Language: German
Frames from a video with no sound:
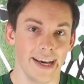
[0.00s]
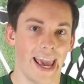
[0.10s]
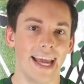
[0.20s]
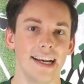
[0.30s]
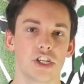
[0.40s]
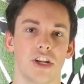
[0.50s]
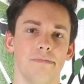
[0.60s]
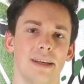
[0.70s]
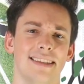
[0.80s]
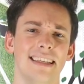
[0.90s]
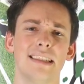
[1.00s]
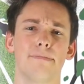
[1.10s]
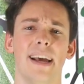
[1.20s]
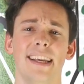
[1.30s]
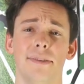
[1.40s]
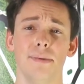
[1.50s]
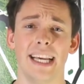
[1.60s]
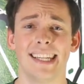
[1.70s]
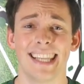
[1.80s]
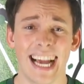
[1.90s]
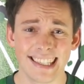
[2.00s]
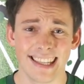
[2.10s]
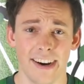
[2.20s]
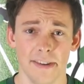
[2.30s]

Ähnlich schlimm sieht's bei Julian Draxler